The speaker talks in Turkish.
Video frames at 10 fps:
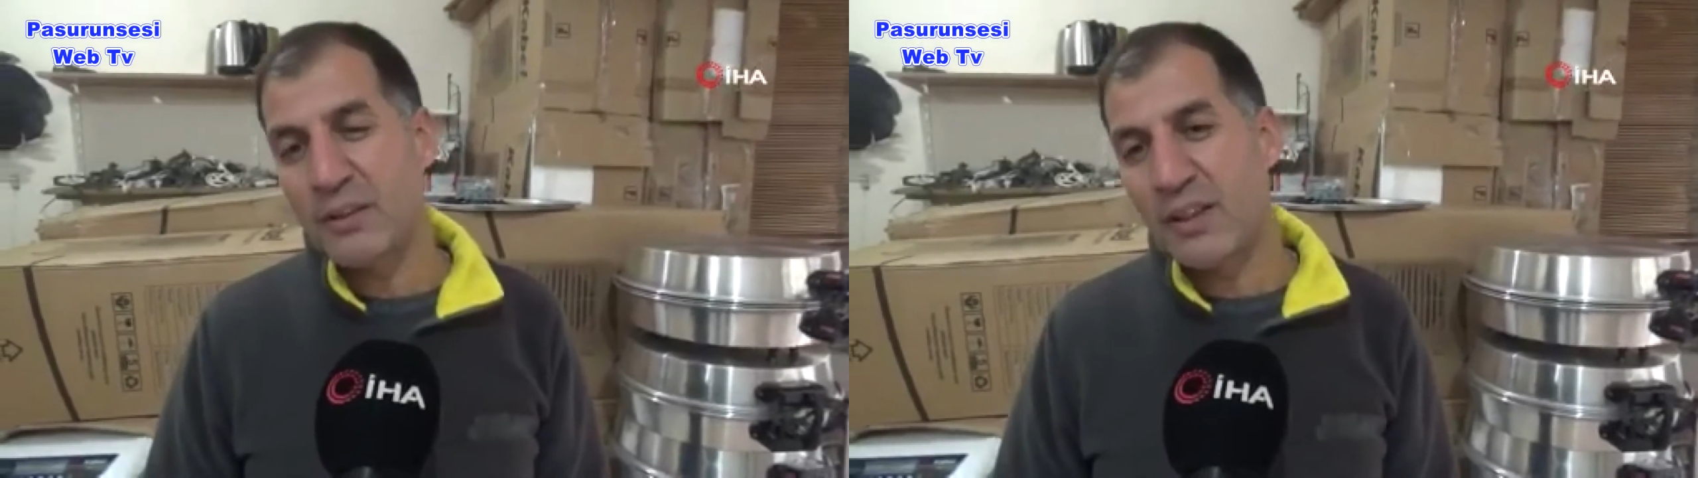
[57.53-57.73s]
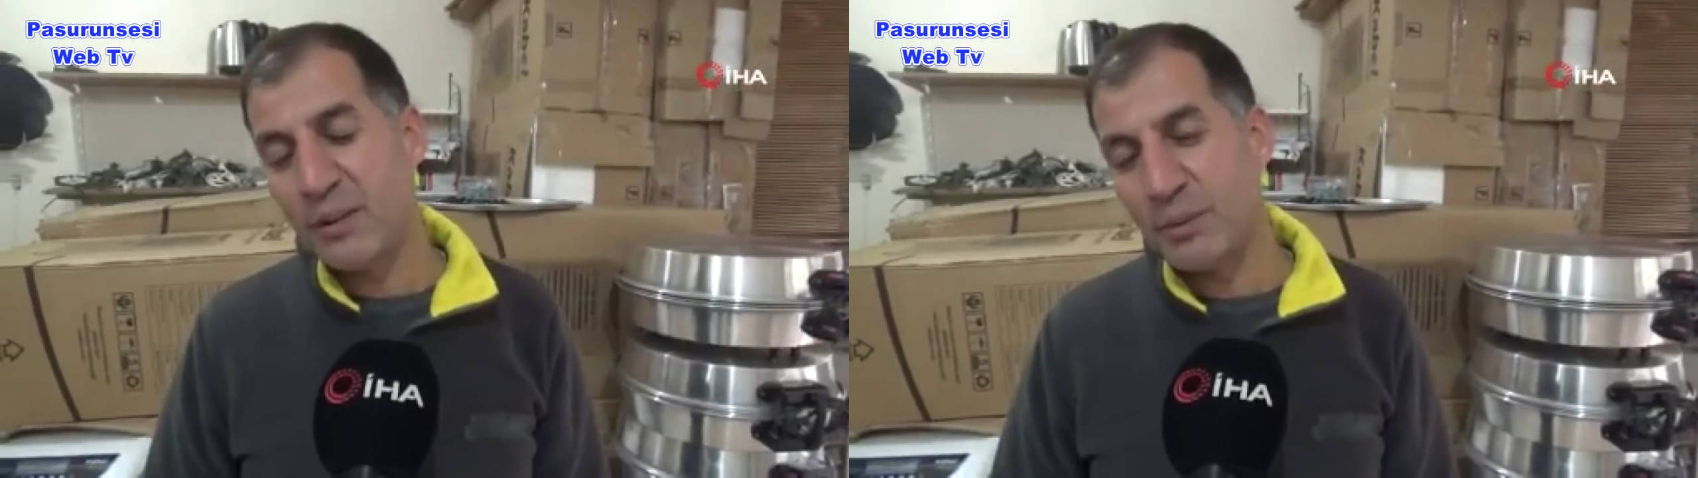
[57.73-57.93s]

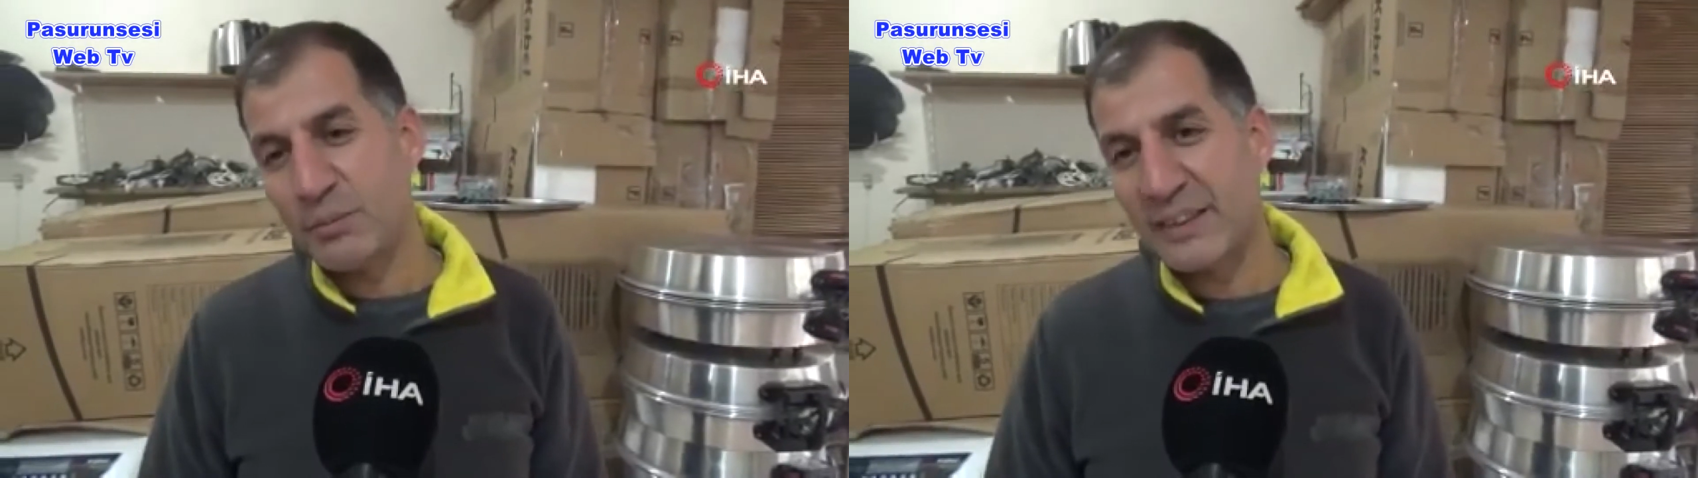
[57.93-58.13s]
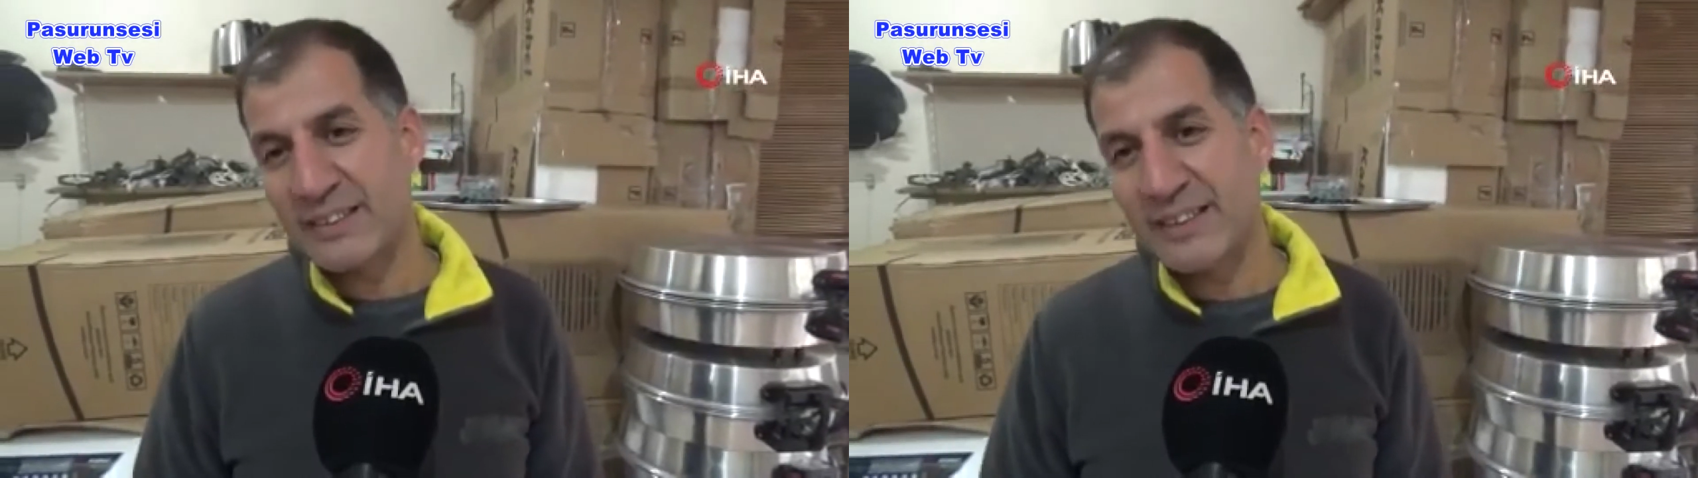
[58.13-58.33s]
Abi
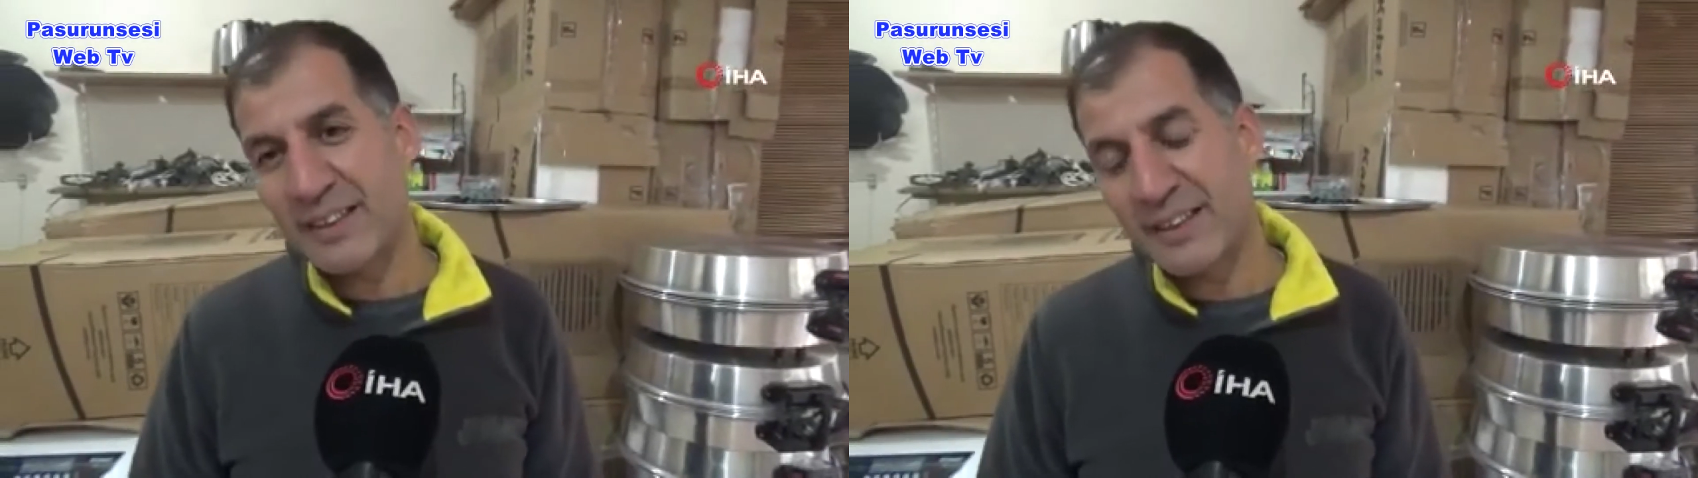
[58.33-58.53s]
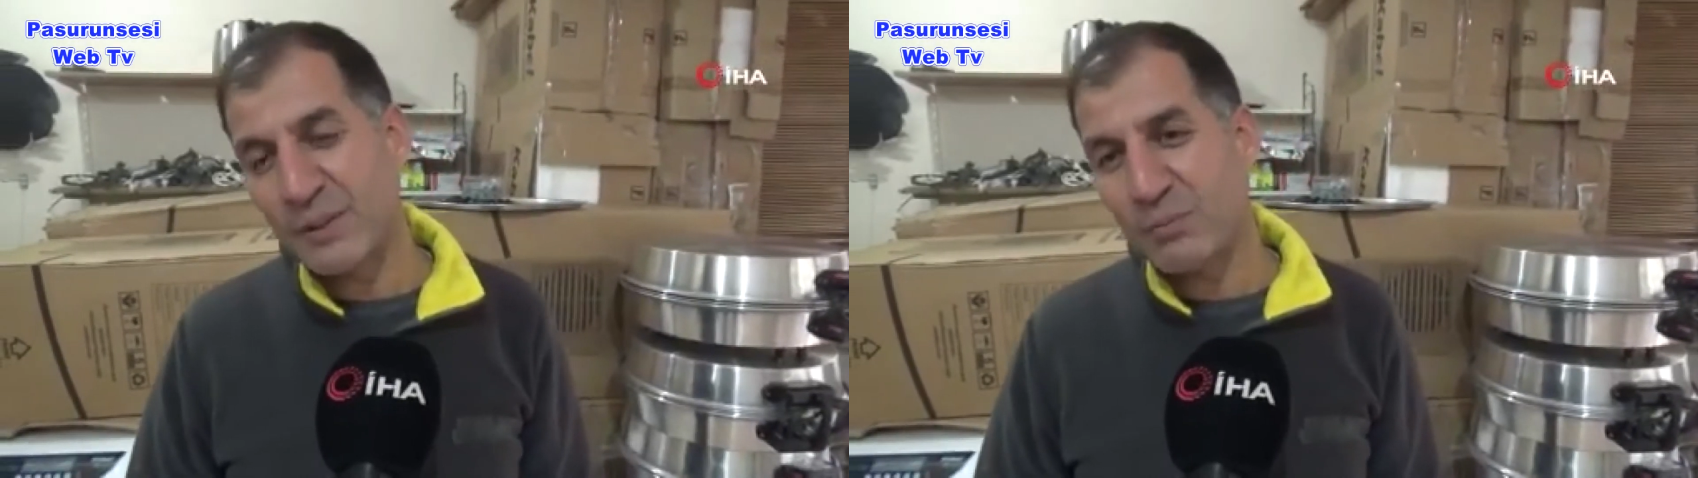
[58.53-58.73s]
mesleği,
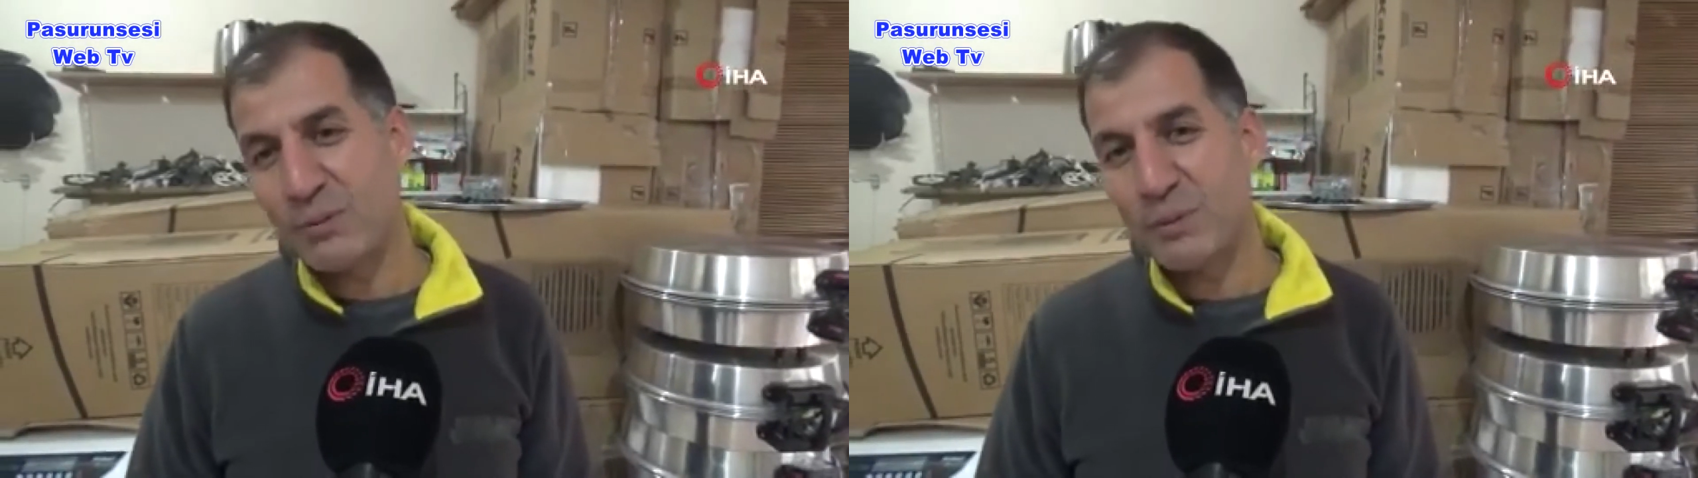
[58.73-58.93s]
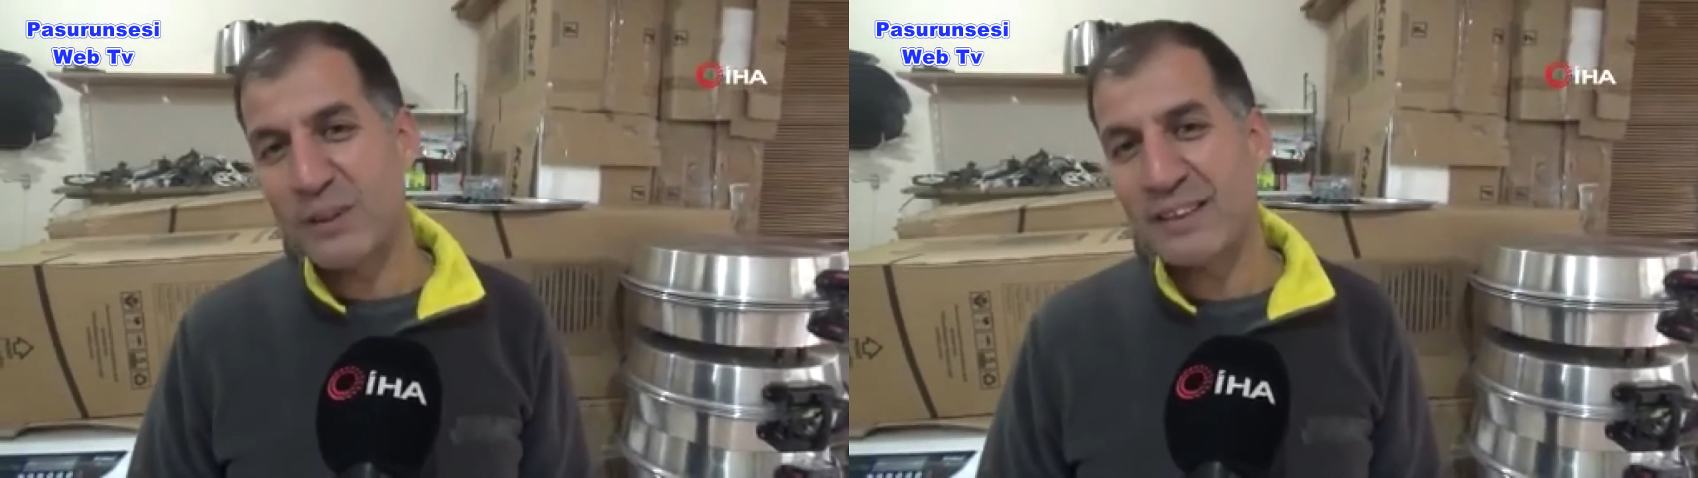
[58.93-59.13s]
herkesin
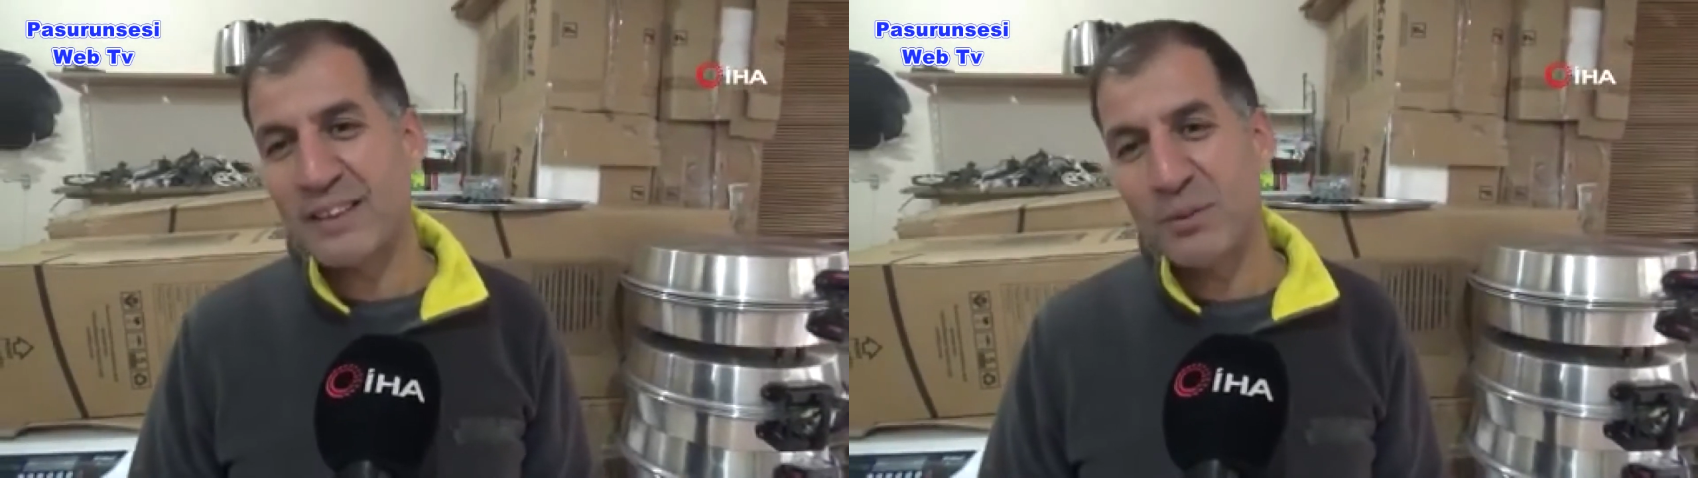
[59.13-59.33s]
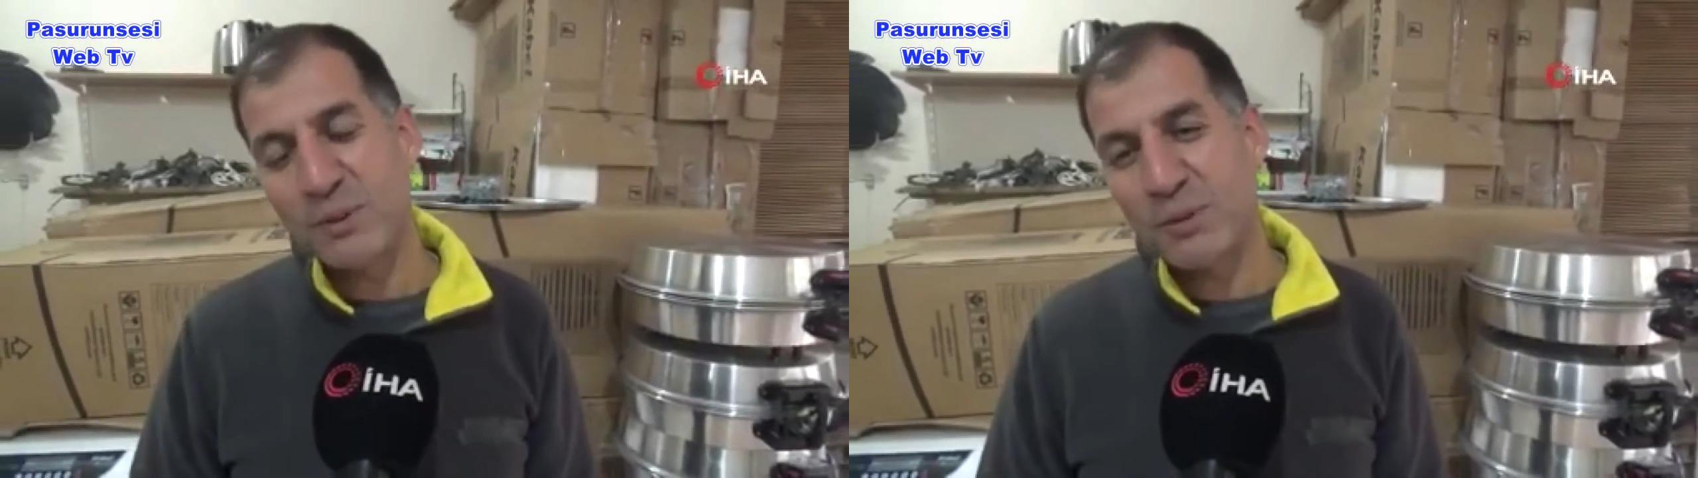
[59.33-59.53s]
baba mesleği,